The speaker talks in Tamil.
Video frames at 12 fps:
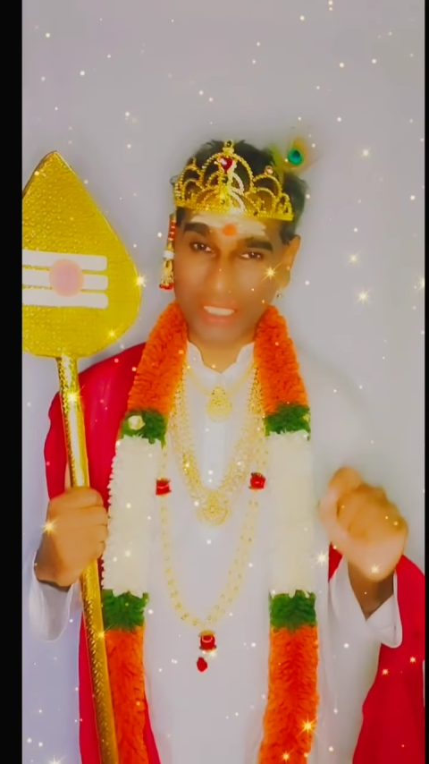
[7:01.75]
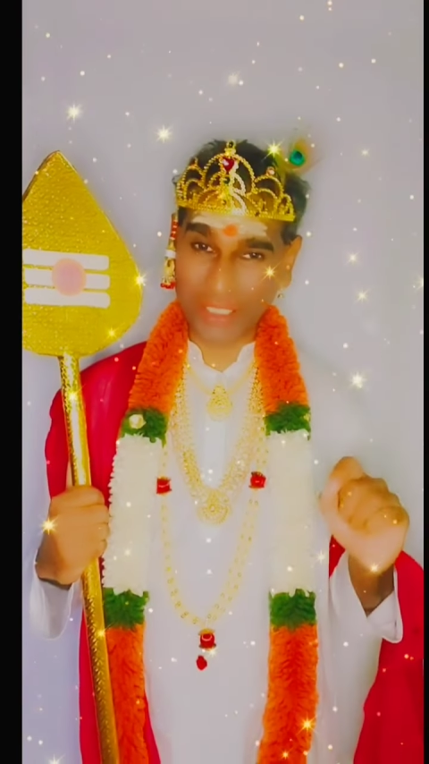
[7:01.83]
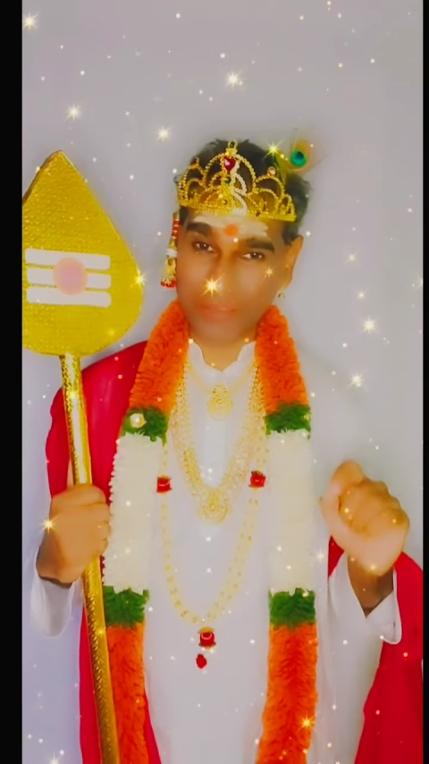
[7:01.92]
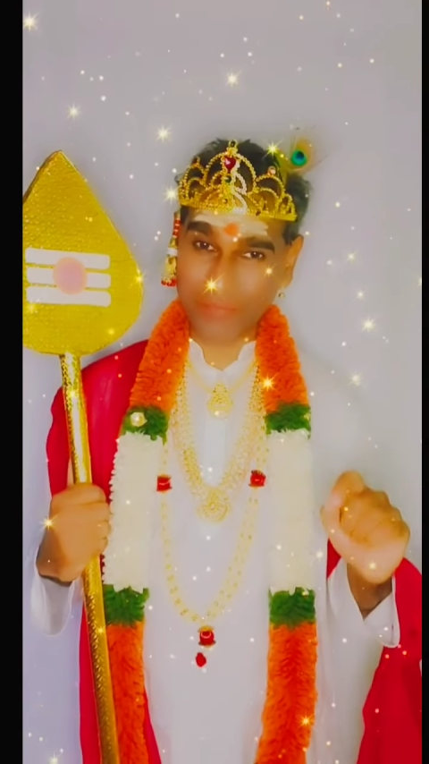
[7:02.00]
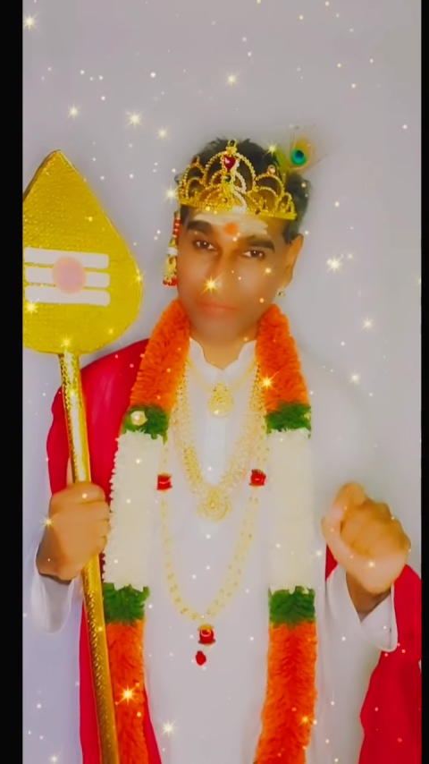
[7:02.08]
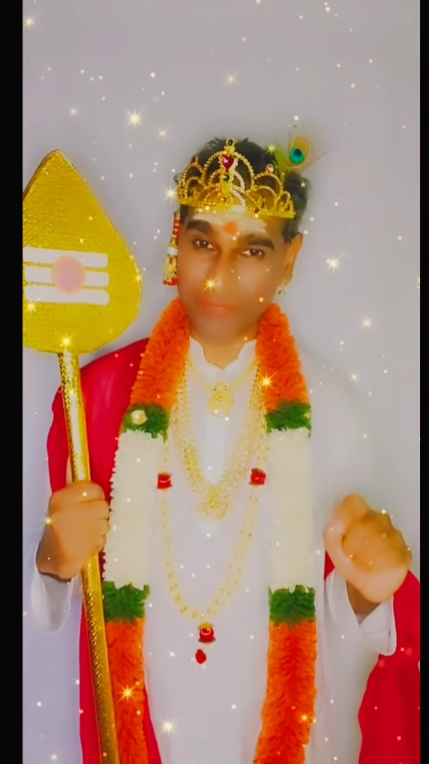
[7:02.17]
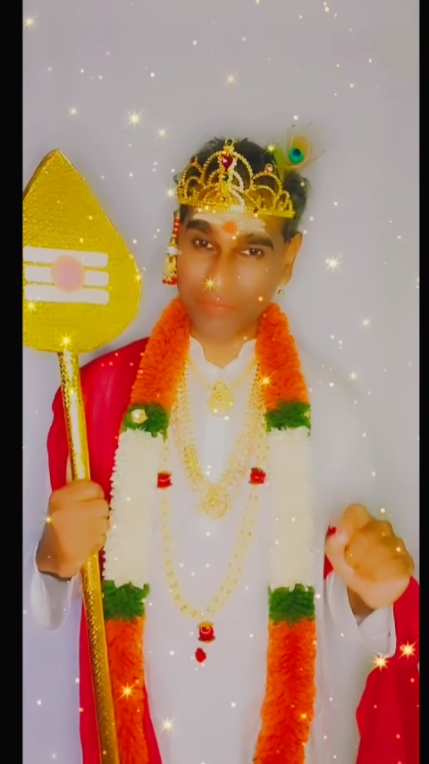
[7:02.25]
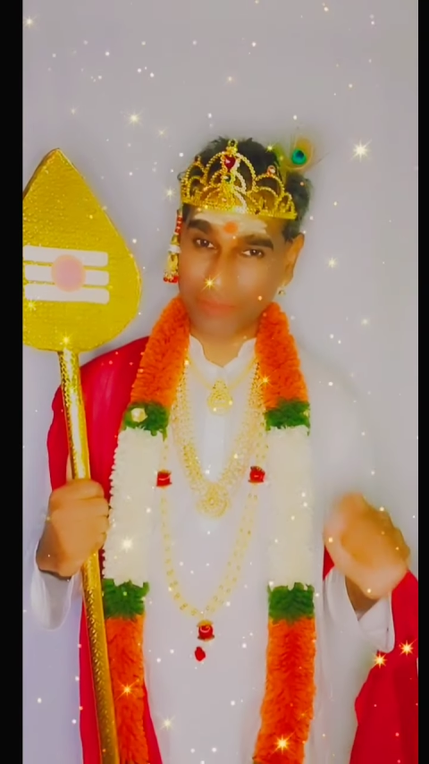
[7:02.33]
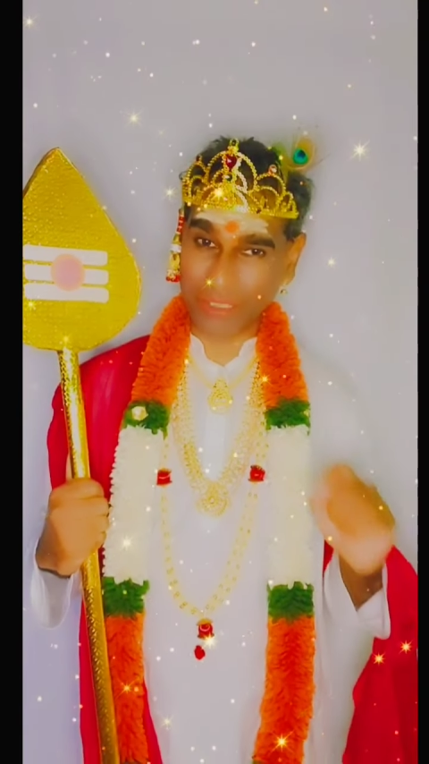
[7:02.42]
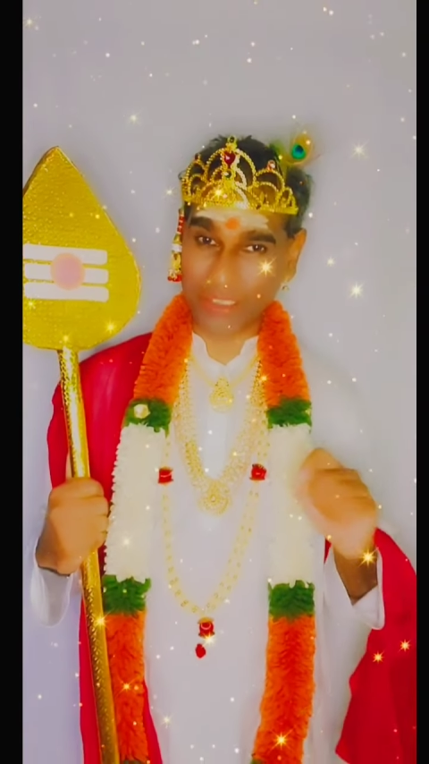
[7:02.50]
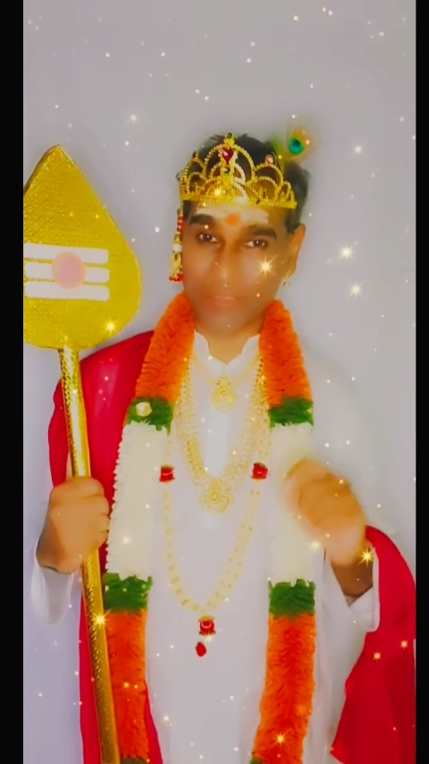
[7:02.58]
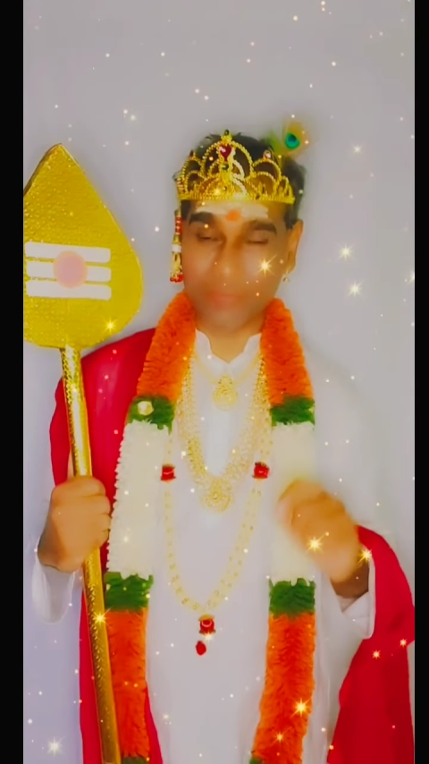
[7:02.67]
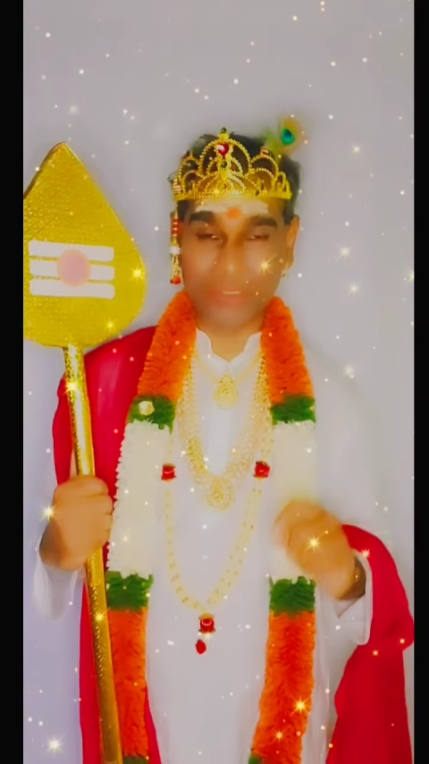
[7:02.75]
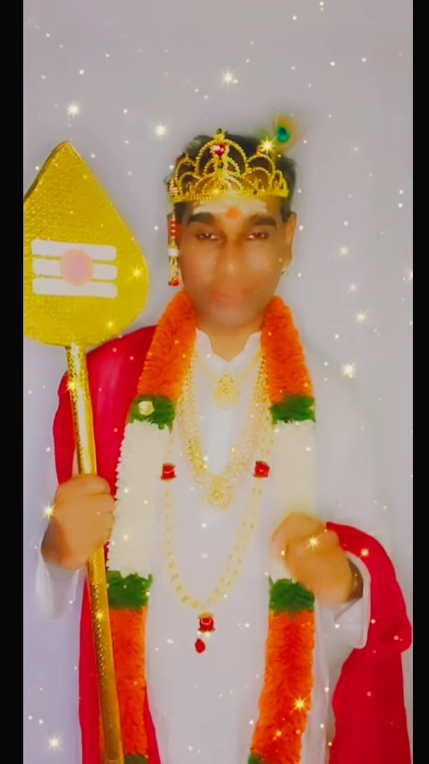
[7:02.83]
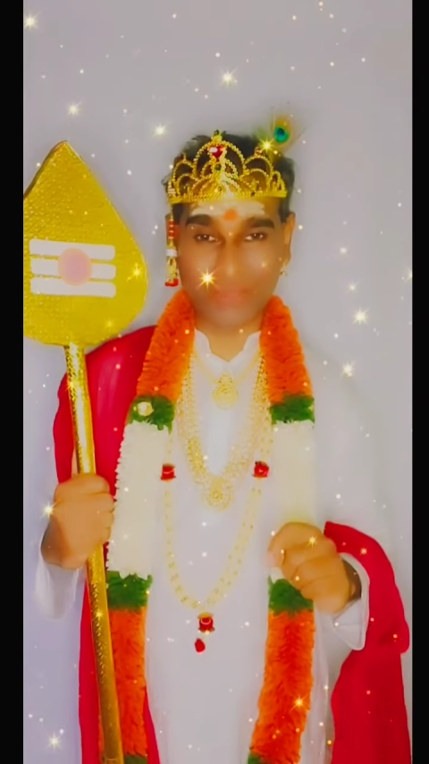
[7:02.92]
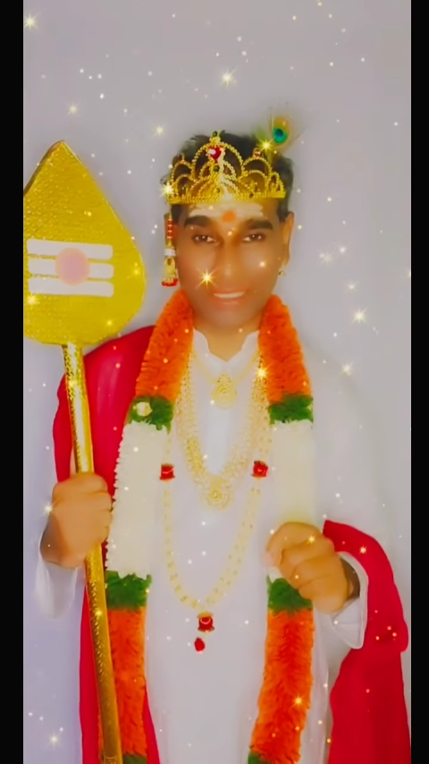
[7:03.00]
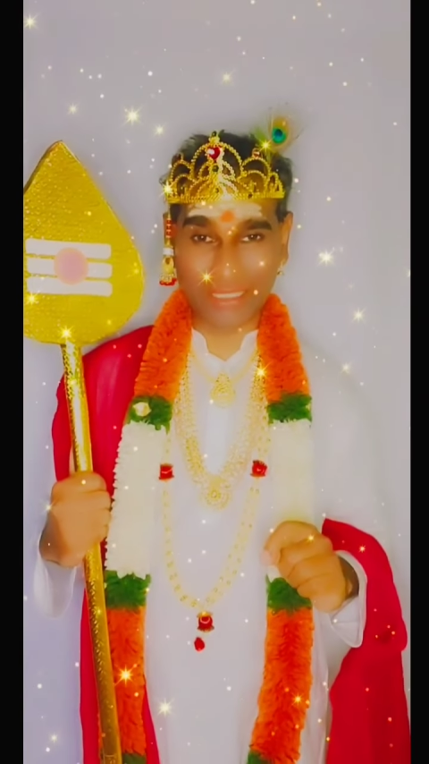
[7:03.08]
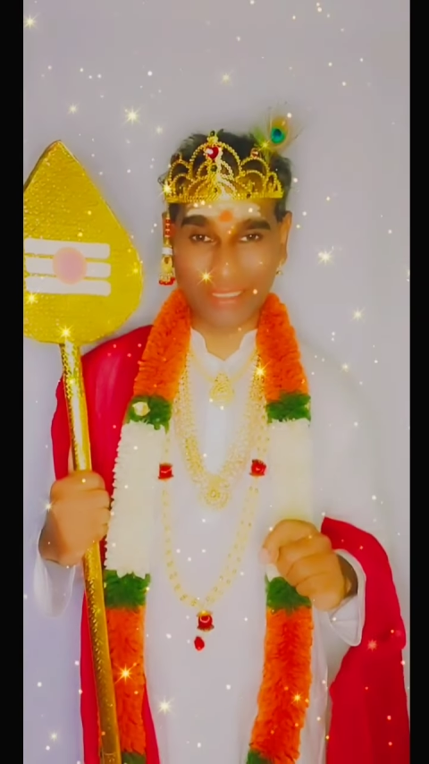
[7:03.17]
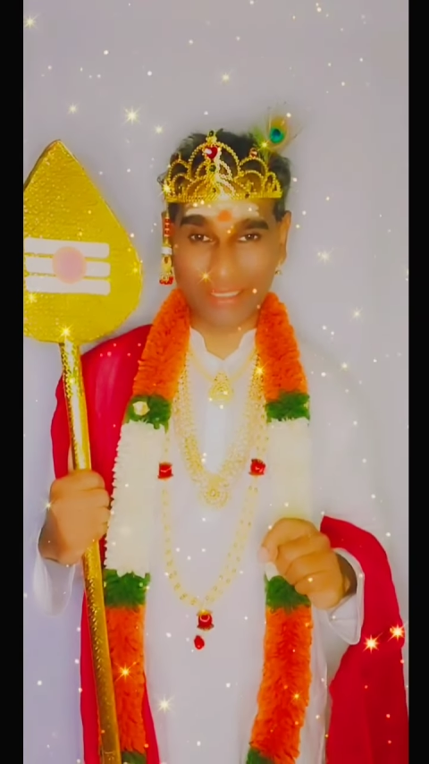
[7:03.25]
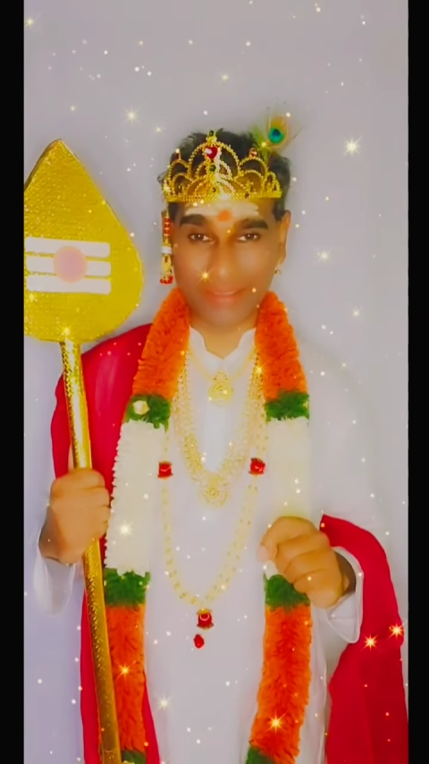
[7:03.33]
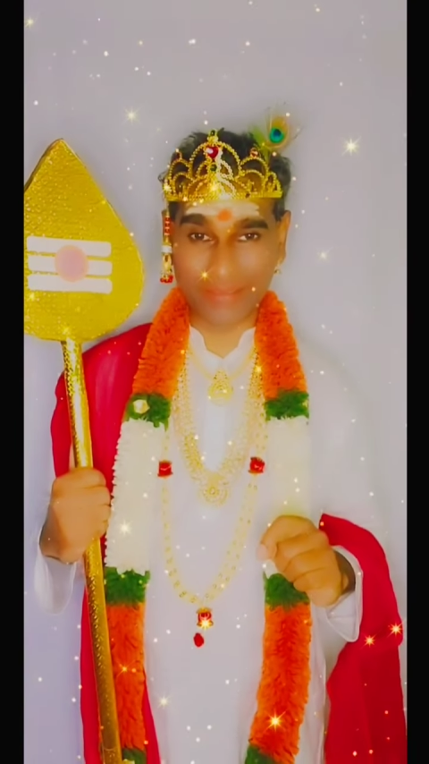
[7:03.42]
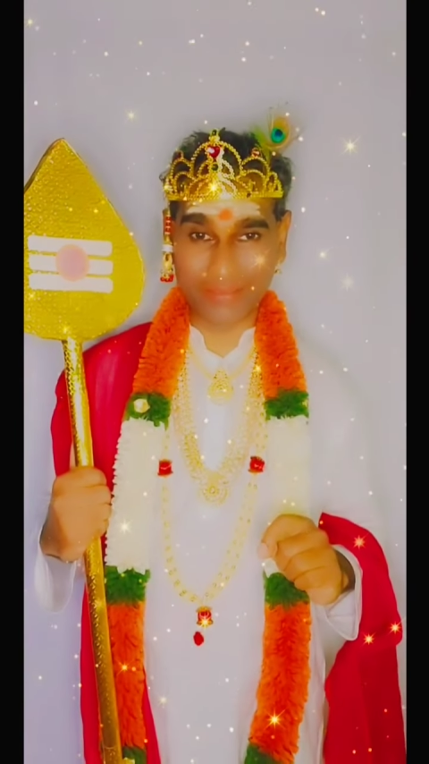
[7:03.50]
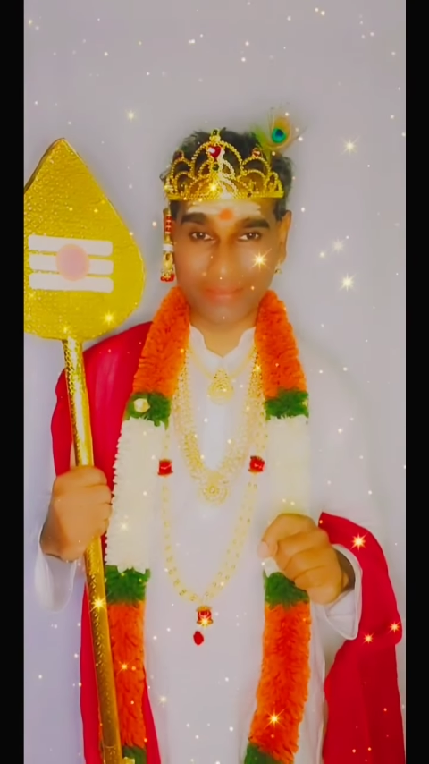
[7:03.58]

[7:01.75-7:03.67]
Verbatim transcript: யாரும் பார்க்க முடிவதில்லை